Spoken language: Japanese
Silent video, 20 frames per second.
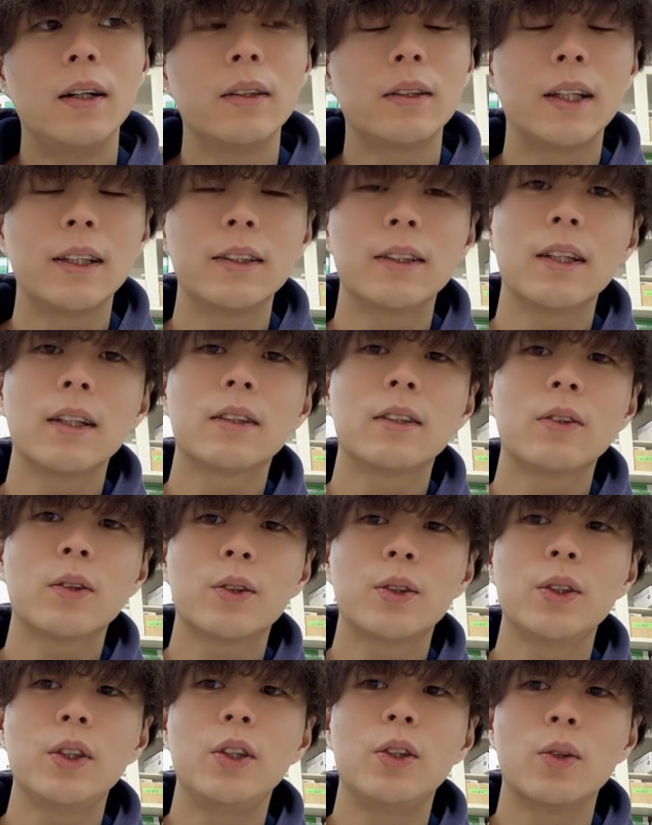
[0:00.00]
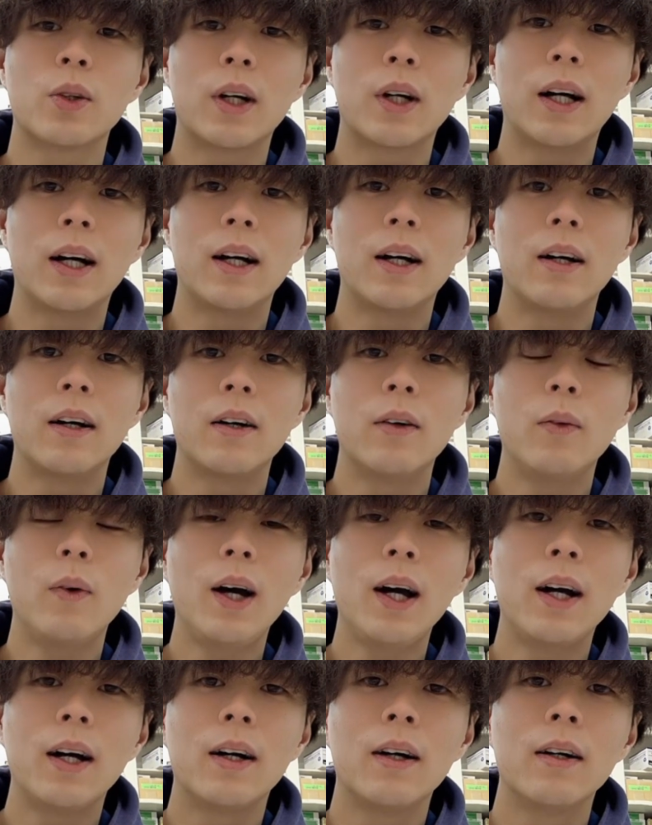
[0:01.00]
血圧の薬とか
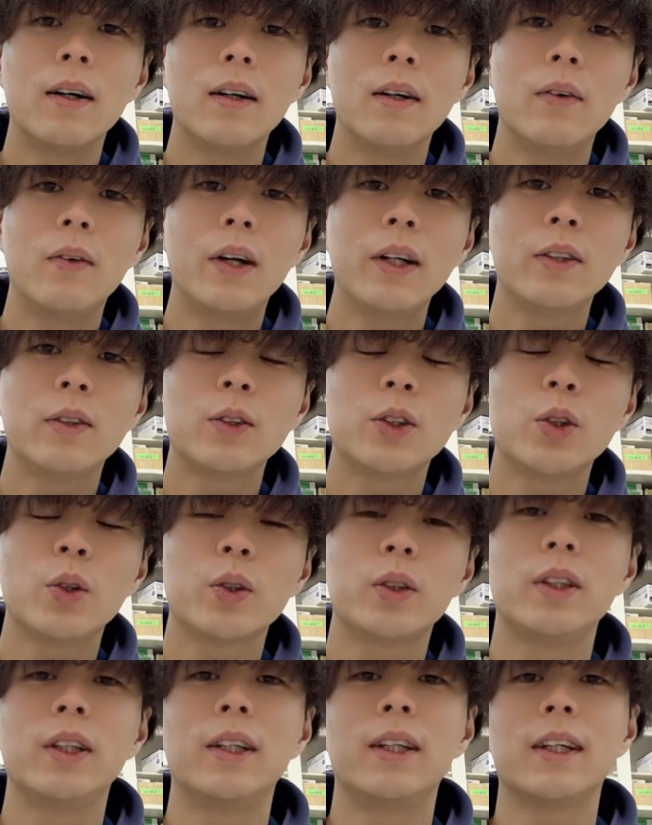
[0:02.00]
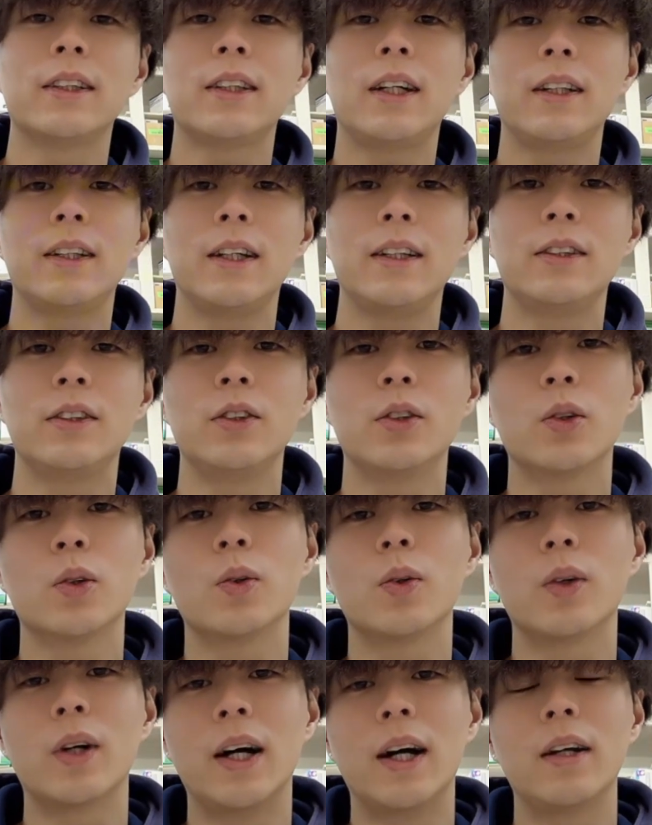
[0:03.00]
は割と長期で出されたりするこ
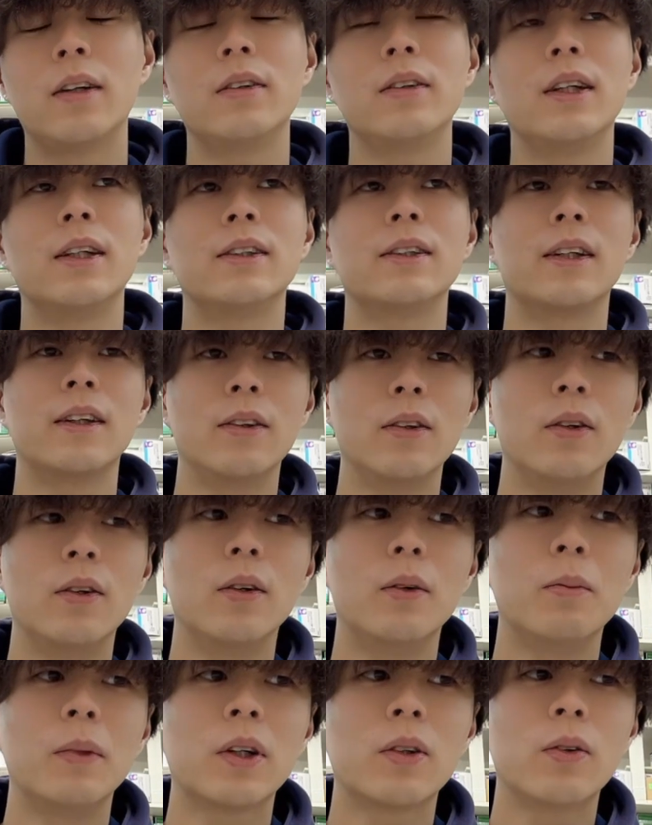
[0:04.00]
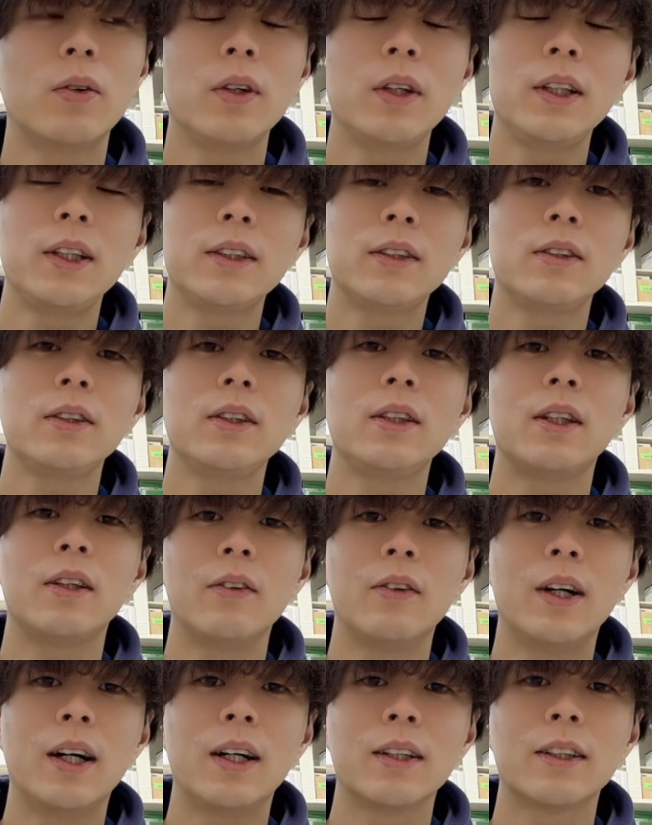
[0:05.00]
とがあるんですけど、これについて
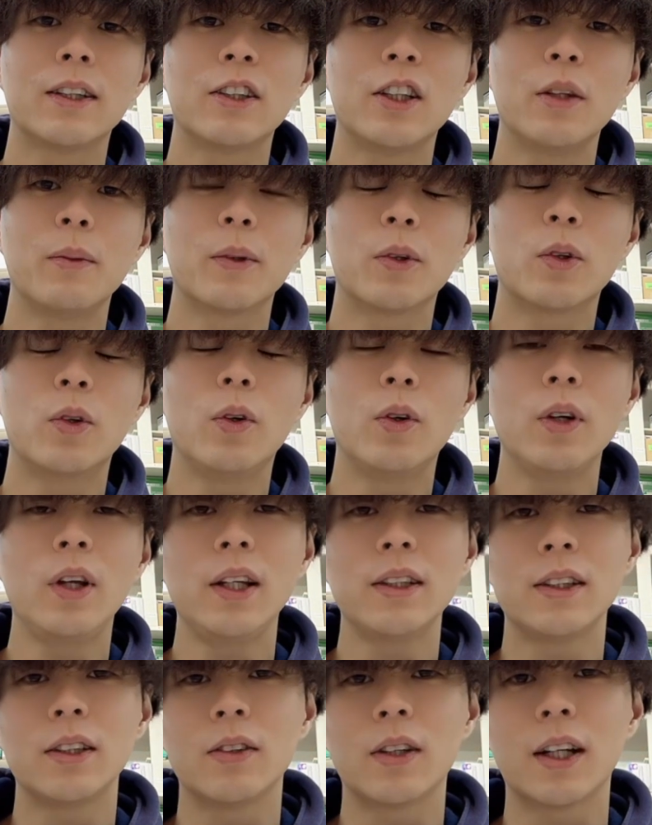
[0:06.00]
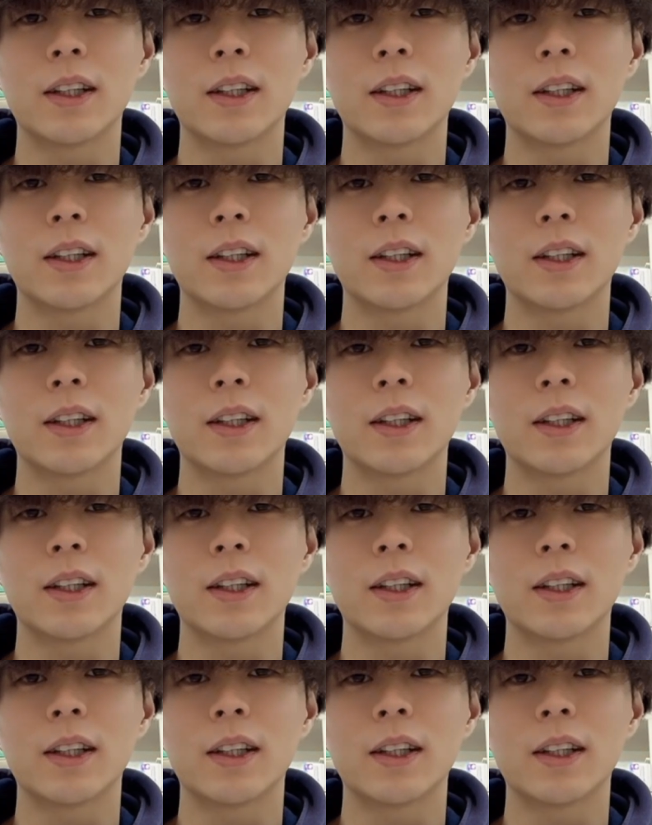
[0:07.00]
は例えば高齢者の